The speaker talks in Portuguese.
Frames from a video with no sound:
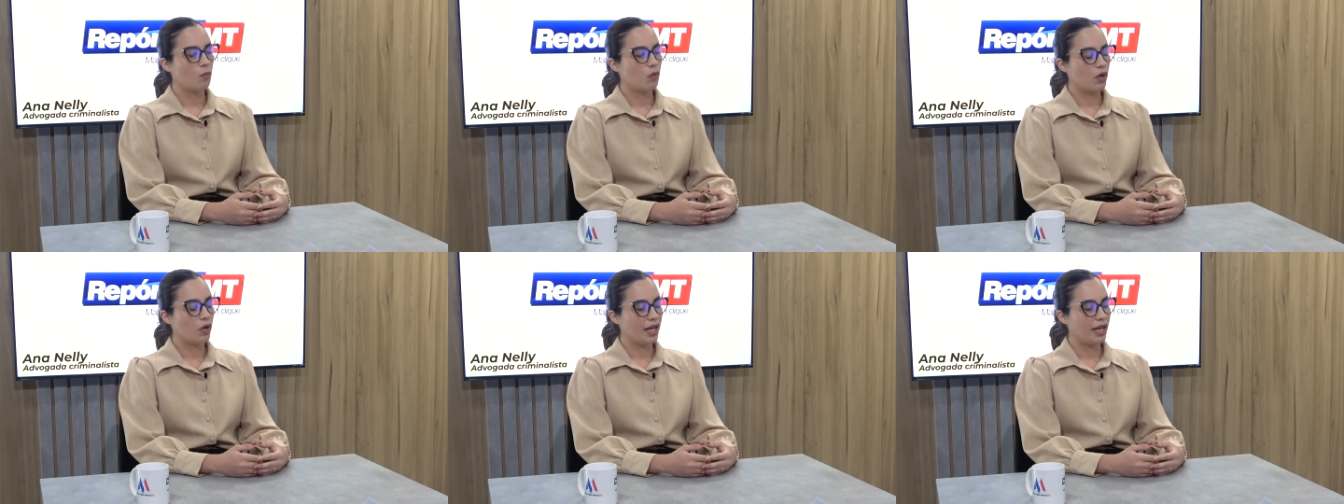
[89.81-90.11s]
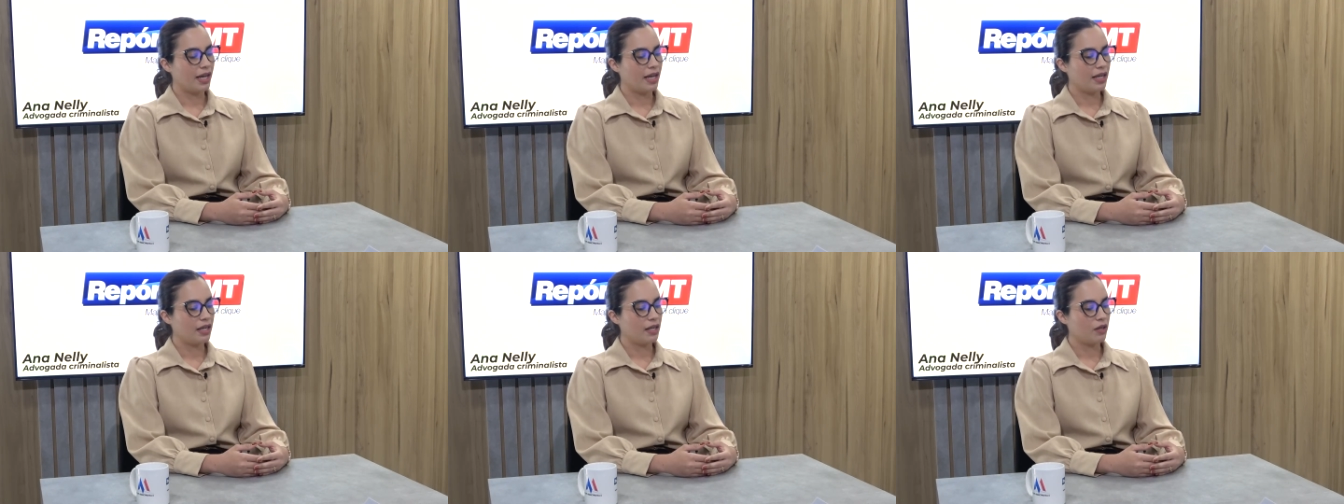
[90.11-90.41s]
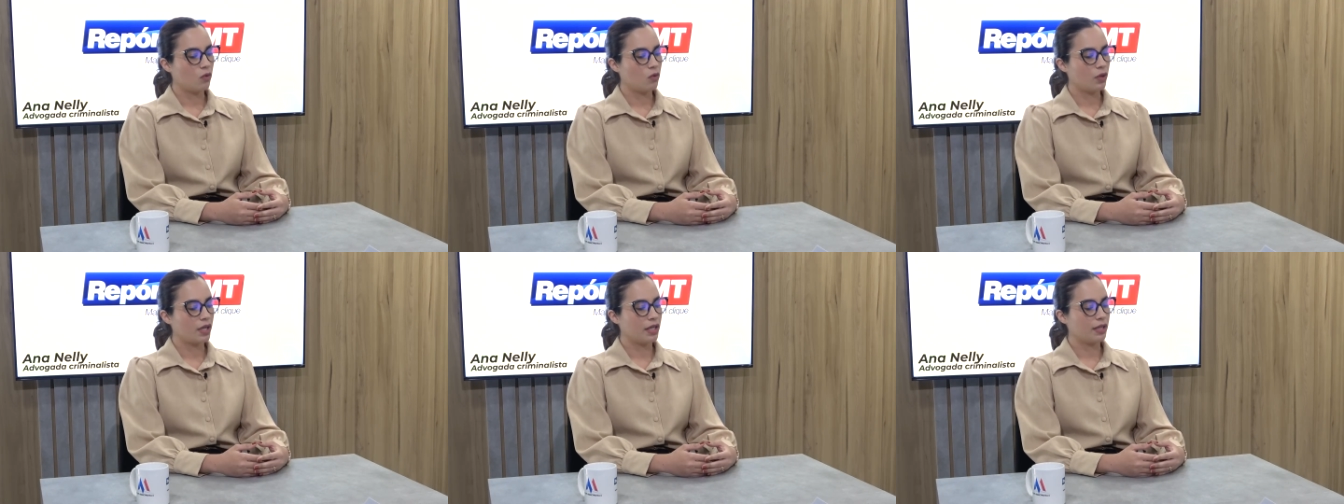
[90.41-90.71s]

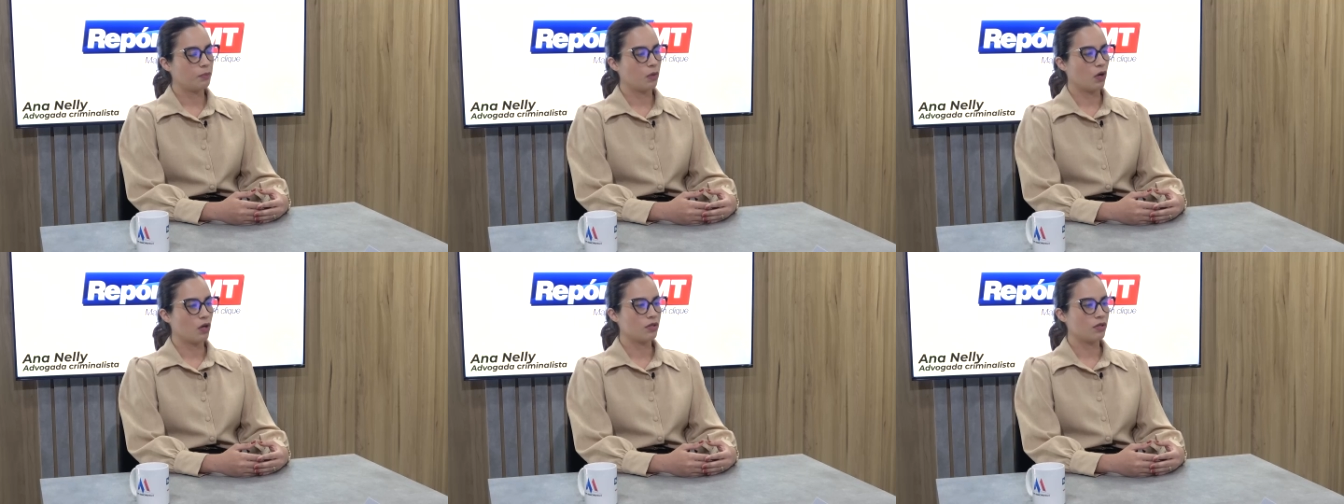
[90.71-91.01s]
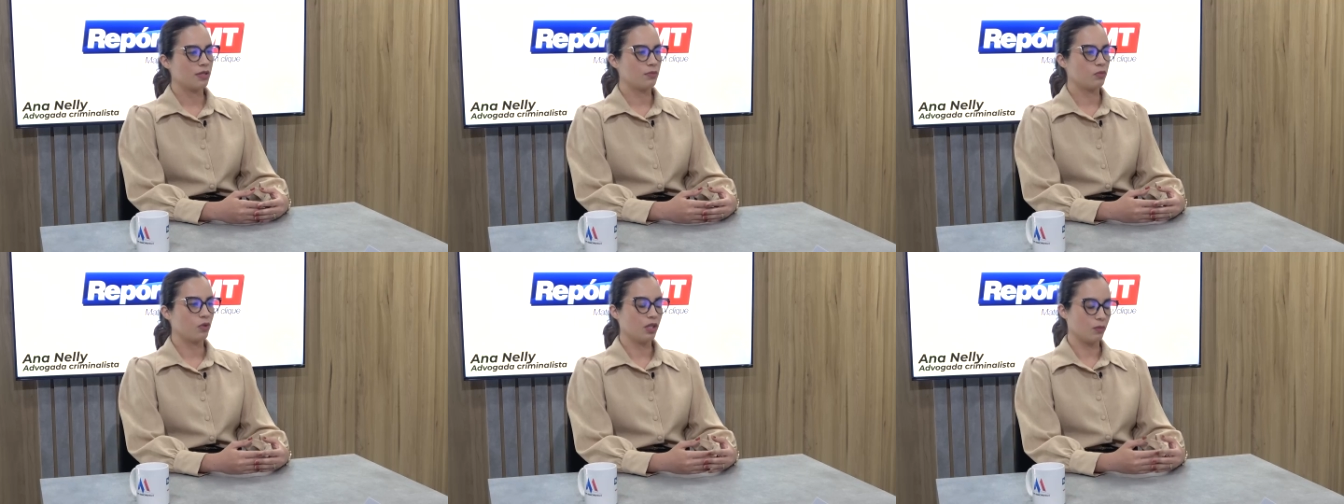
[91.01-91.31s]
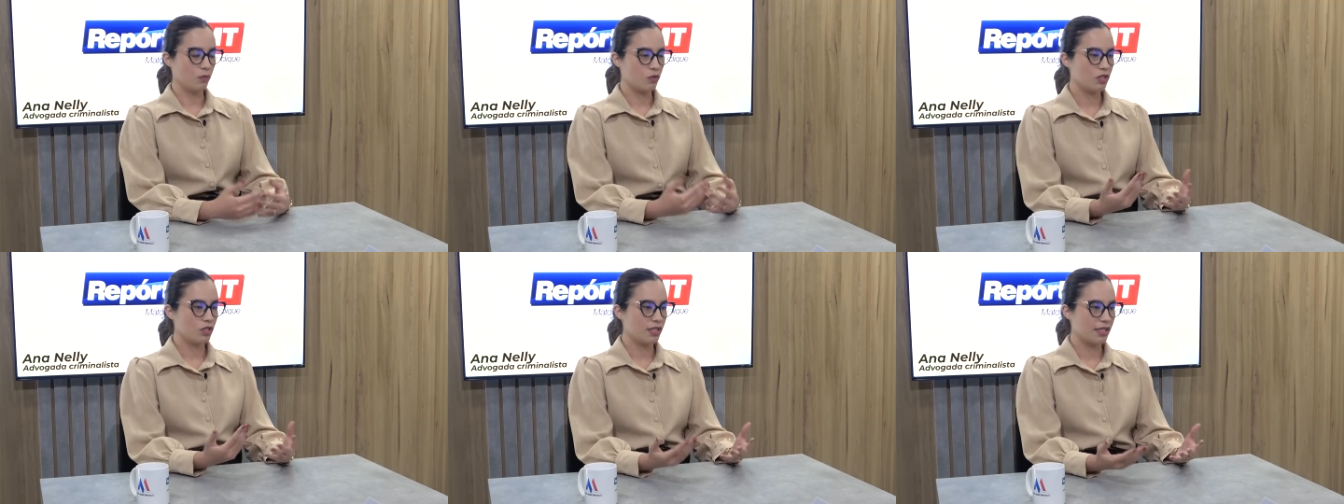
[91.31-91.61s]
Porém, o que
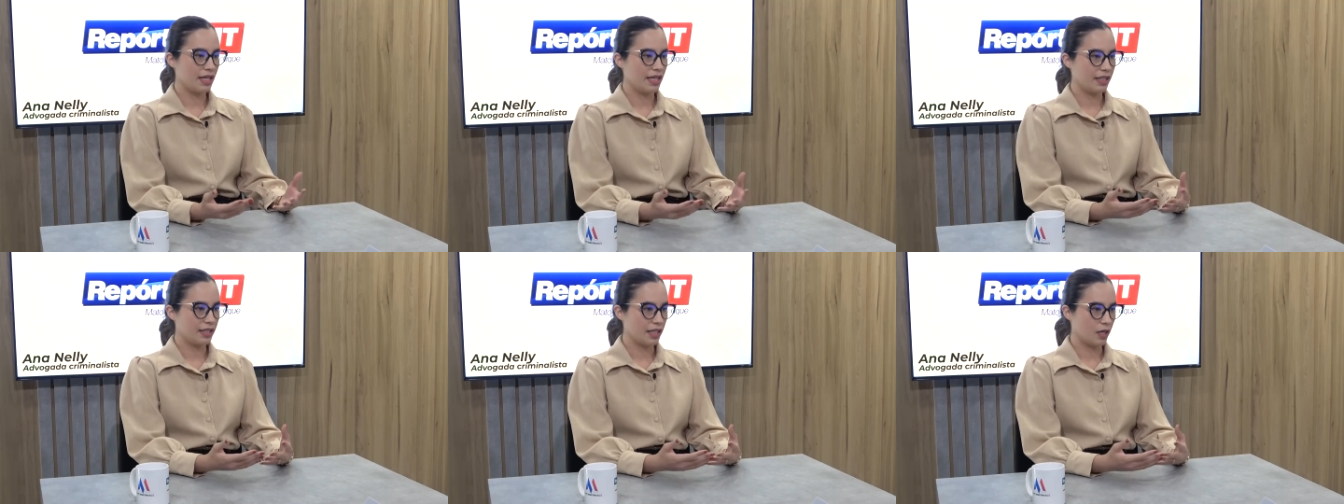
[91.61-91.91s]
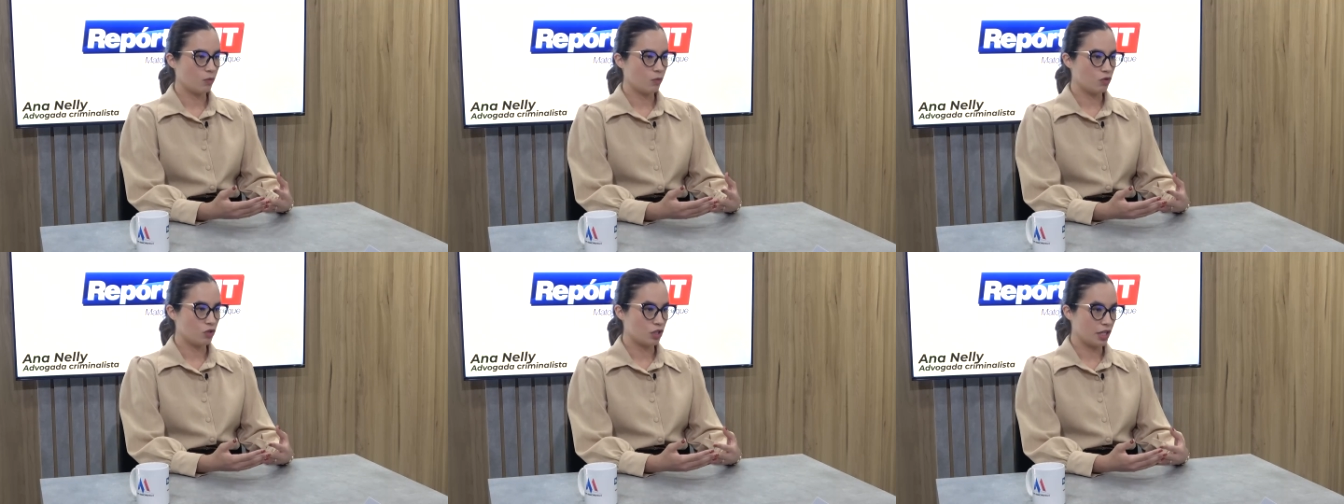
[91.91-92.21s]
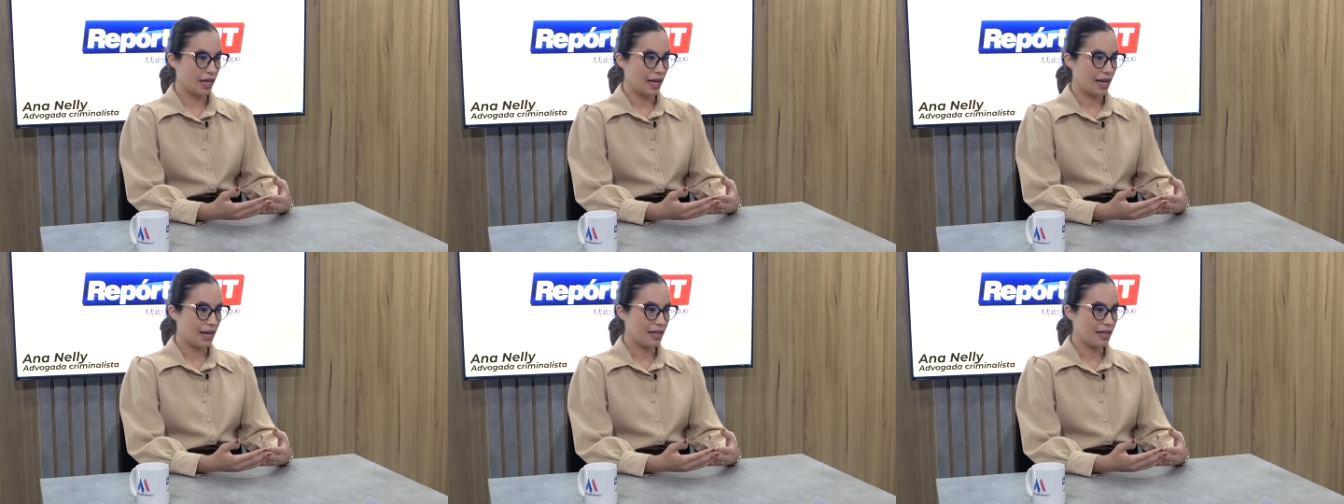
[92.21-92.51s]
podemos dizer em termos
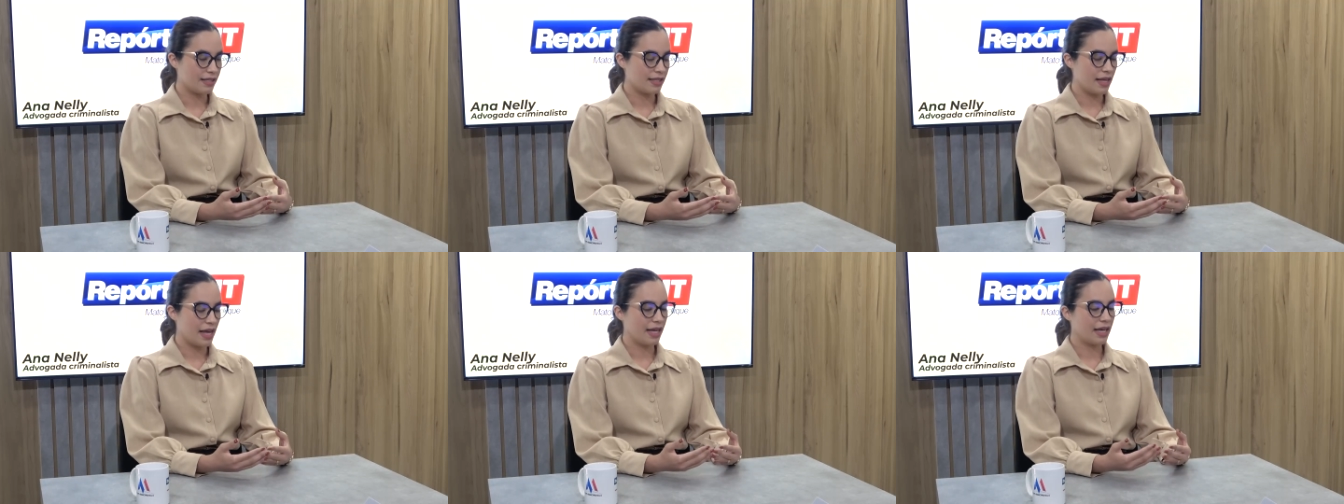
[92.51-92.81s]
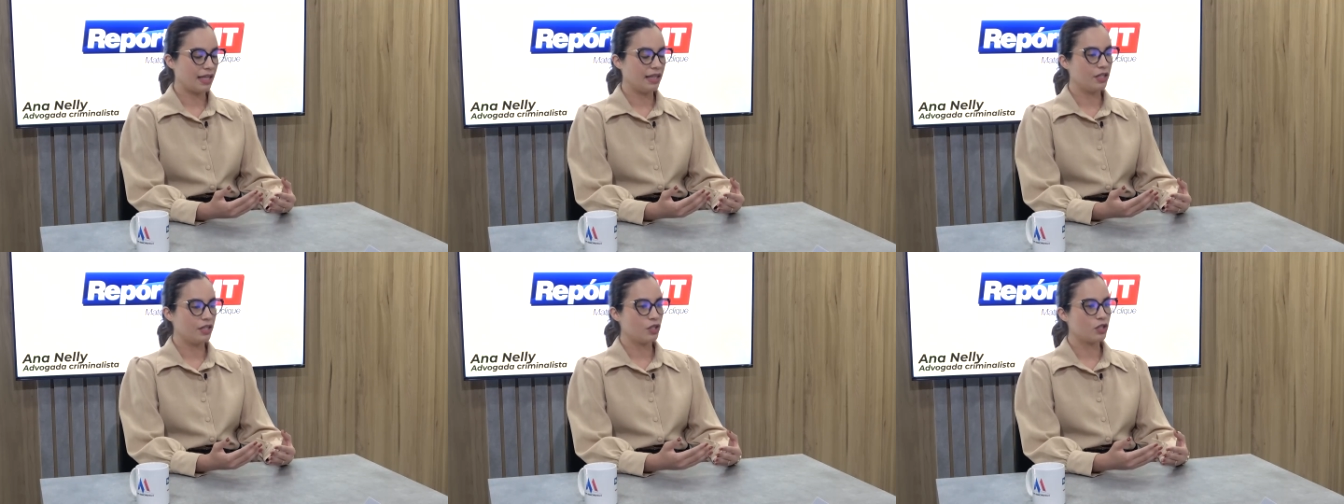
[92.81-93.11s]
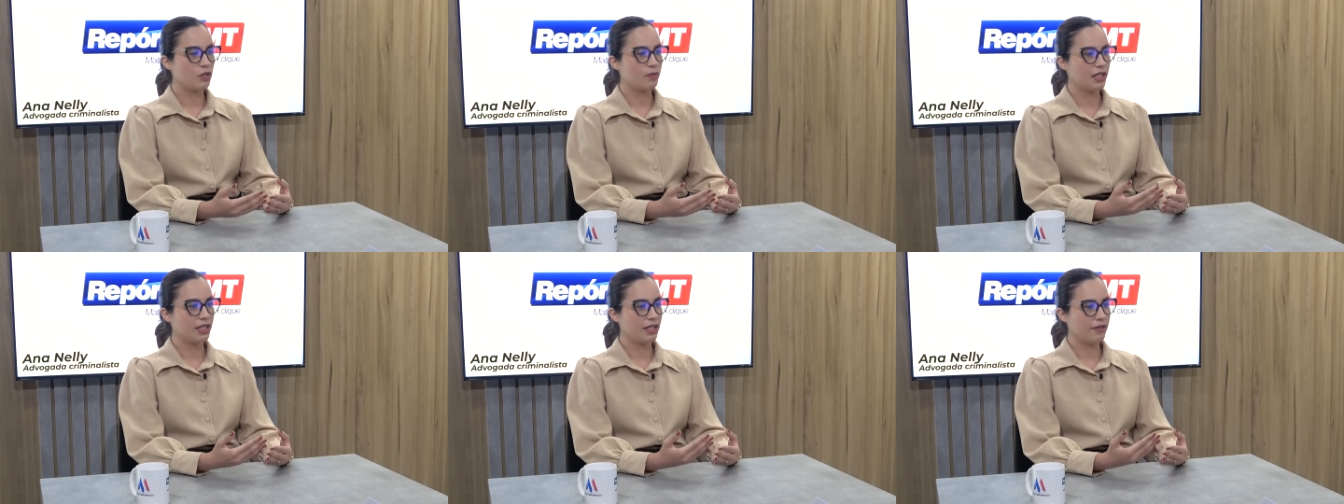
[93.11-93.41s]
gerais é que a
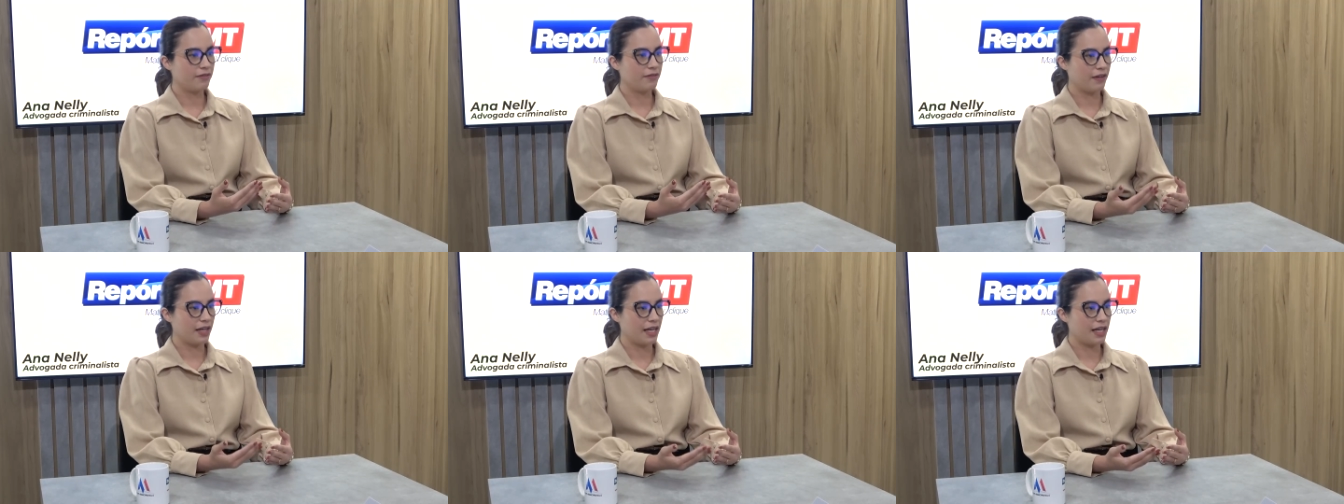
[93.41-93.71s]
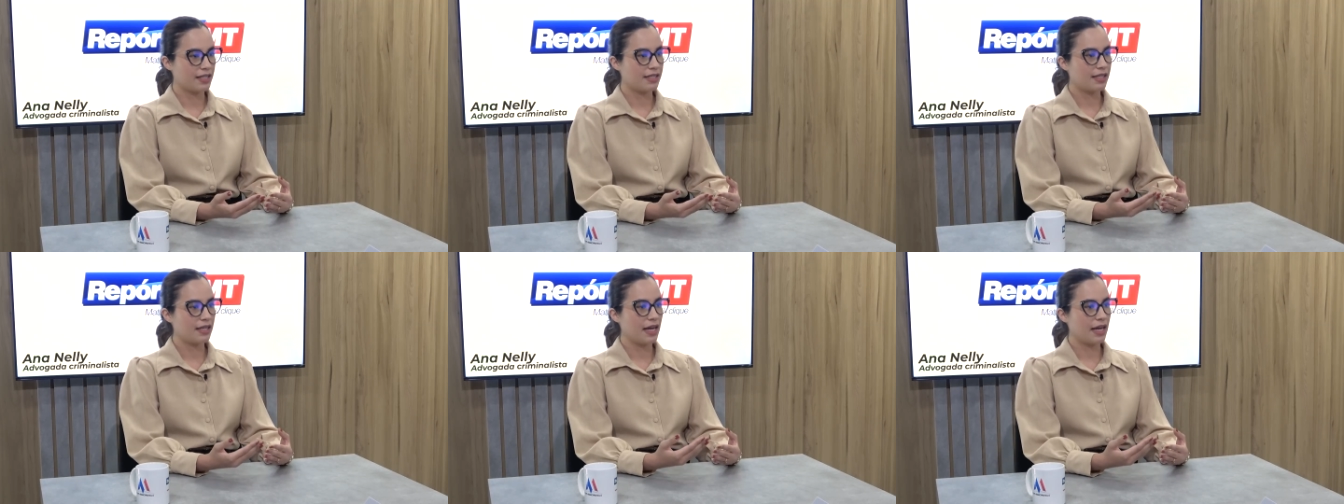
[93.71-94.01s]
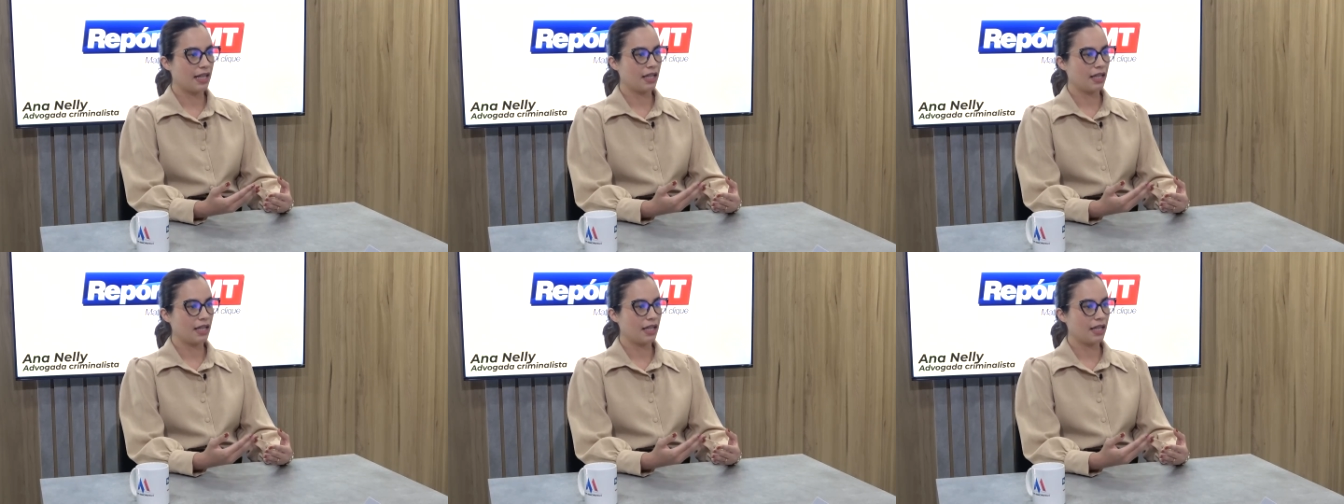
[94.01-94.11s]
legítima defesa